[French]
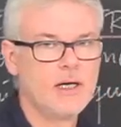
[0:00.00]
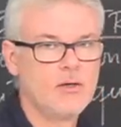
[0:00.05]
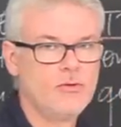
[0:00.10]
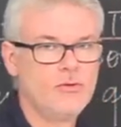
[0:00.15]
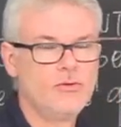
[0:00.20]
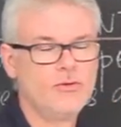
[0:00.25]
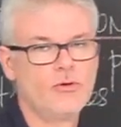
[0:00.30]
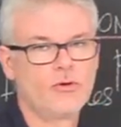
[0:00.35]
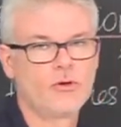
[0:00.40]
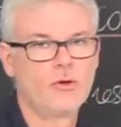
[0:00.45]
à
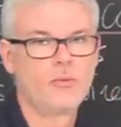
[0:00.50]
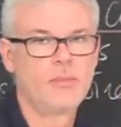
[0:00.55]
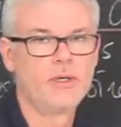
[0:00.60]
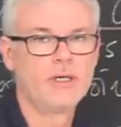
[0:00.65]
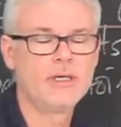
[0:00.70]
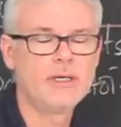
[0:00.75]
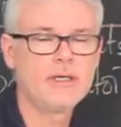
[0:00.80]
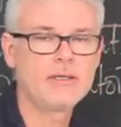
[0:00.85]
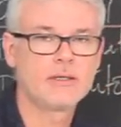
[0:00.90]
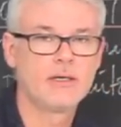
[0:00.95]
l'Union
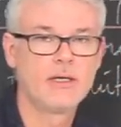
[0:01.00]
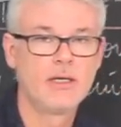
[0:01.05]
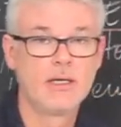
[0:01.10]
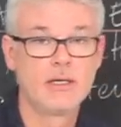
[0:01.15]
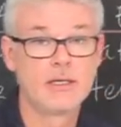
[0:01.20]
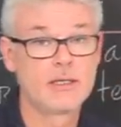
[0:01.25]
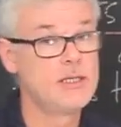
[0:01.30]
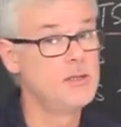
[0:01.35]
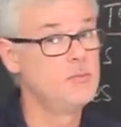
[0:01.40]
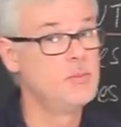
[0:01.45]
européenne,
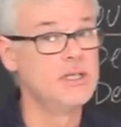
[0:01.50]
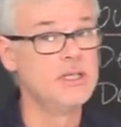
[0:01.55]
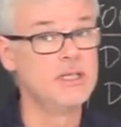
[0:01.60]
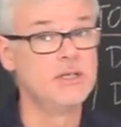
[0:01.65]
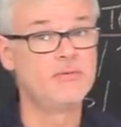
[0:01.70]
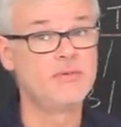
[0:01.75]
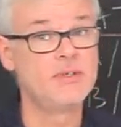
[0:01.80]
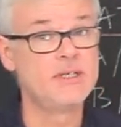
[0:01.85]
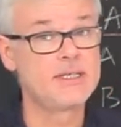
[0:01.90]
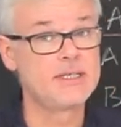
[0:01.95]
qui
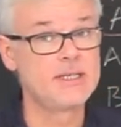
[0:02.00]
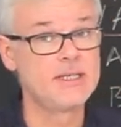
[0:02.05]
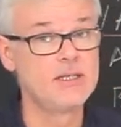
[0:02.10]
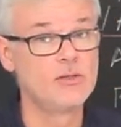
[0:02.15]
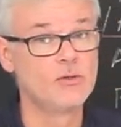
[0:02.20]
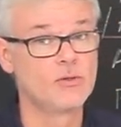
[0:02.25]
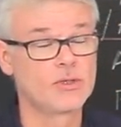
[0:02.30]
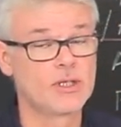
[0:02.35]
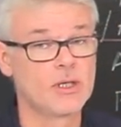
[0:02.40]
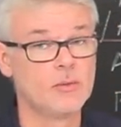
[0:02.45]

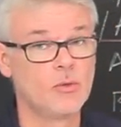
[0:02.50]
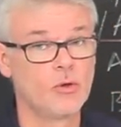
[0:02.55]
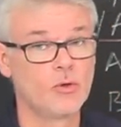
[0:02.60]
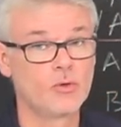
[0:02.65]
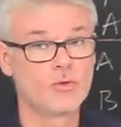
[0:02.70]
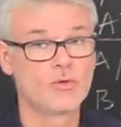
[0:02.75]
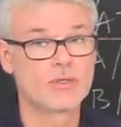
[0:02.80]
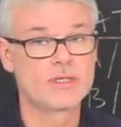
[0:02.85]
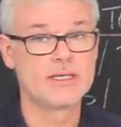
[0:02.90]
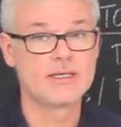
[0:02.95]
bénéficient
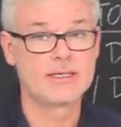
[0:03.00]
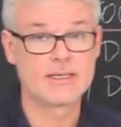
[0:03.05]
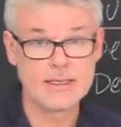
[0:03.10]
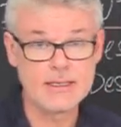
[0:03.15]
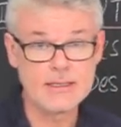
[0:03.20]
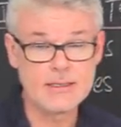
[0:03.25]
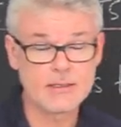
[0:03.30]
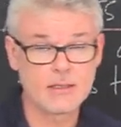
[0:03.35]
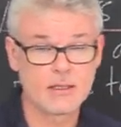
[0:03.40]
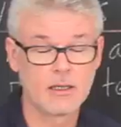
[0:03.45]
notamment de ces
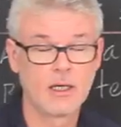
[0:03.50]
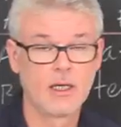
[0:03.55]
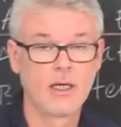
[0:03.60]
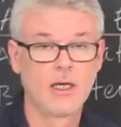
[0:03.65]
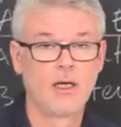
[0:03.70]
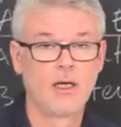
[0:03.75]
aides.